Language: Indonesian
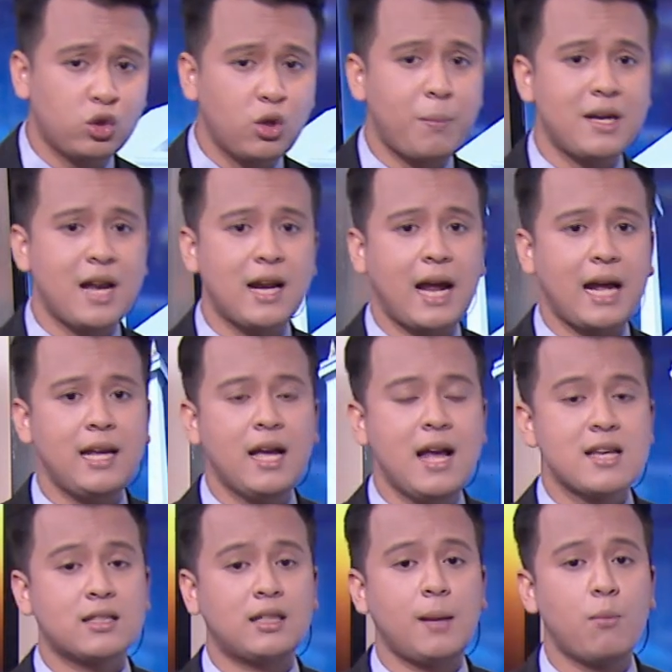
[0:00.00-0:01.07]
untuk mendanai
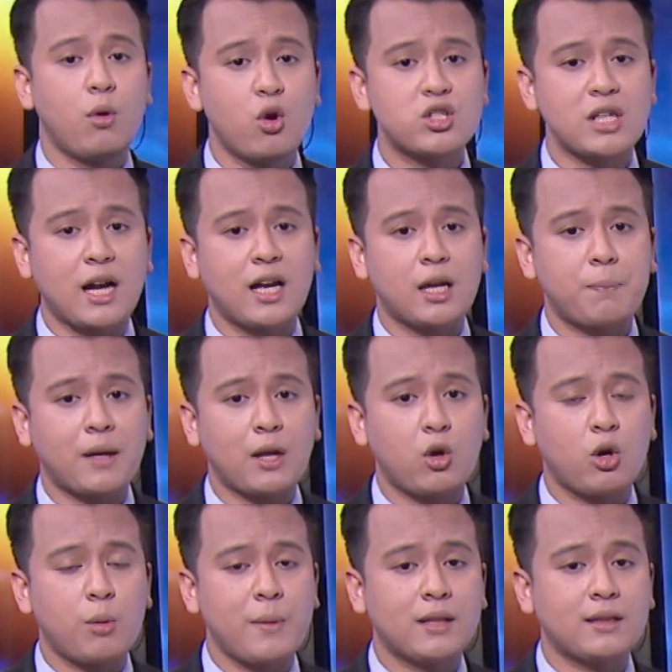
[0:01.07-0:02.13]
stimulus agar
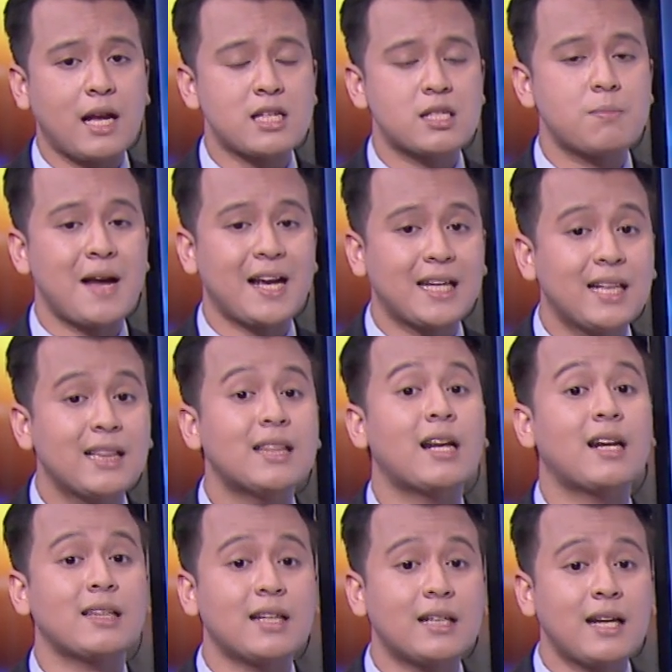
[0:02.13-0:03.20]
perekonomian tak semakin
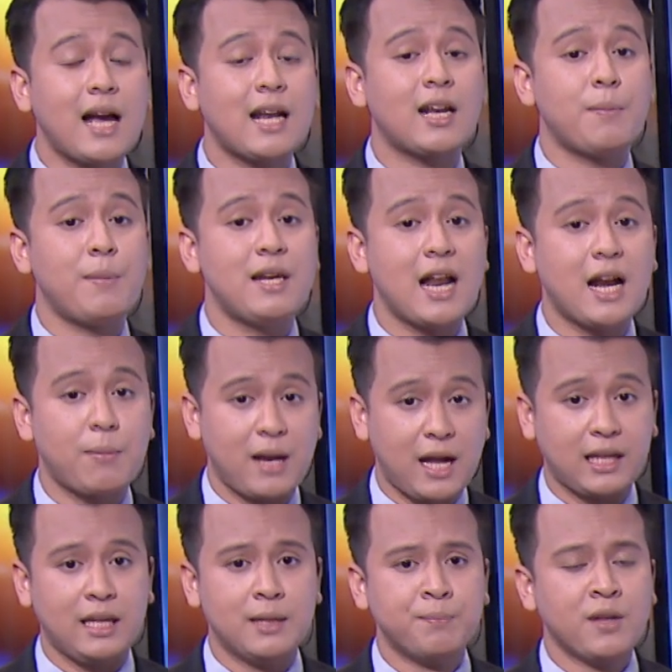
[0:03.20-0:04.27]
tertekan lebih dalam
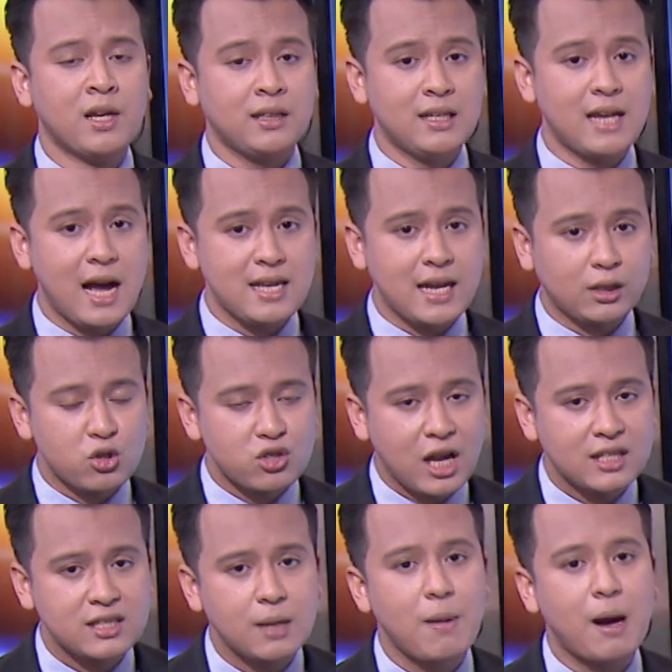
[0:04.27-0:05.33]
lagi. Tidak hanya itu
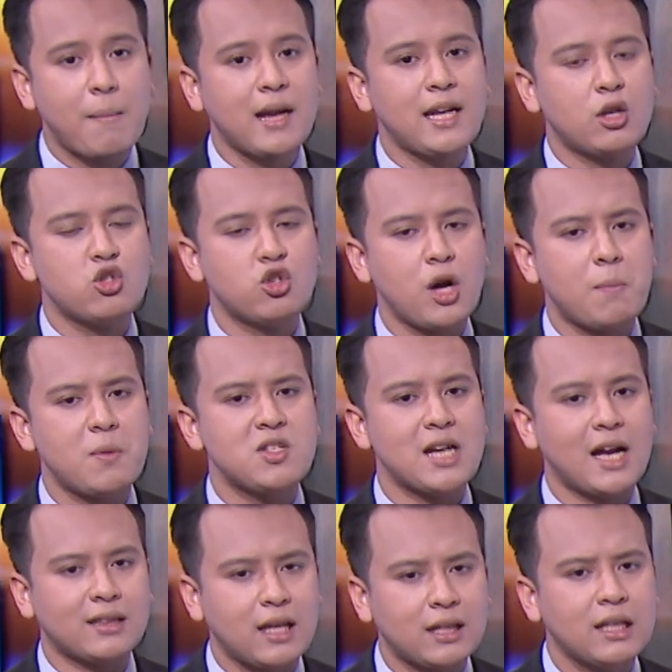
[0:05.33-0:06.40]
saja Bank Mandiri juga
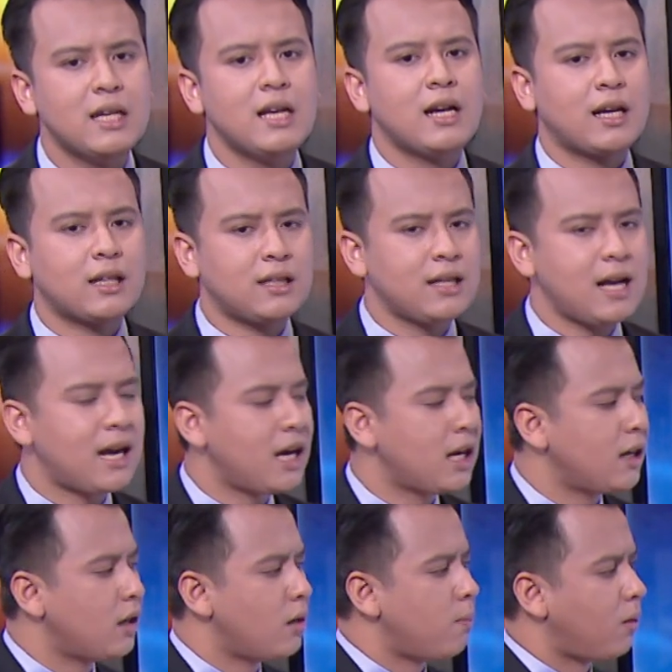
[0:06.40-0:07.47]
mencatat
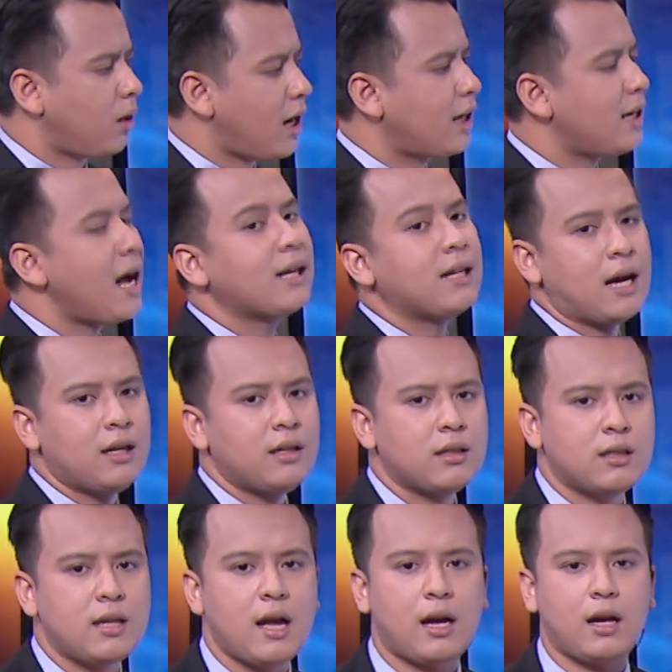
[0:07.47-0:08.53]
ketegangan perang dagang
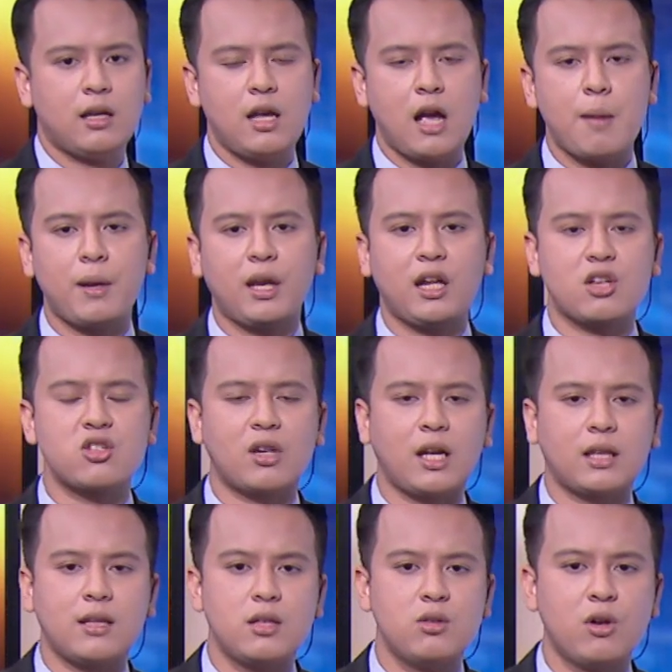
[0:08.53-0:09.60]
yakni Amerika
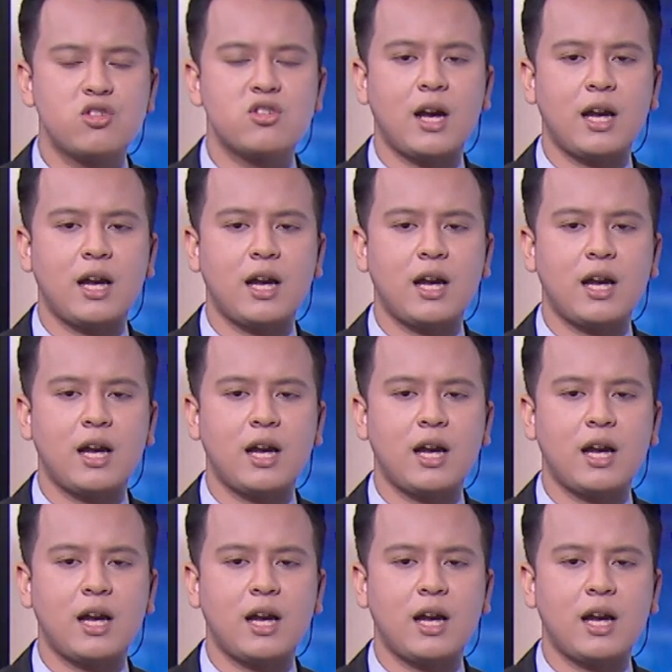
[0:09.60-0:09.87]
Serikat dan juga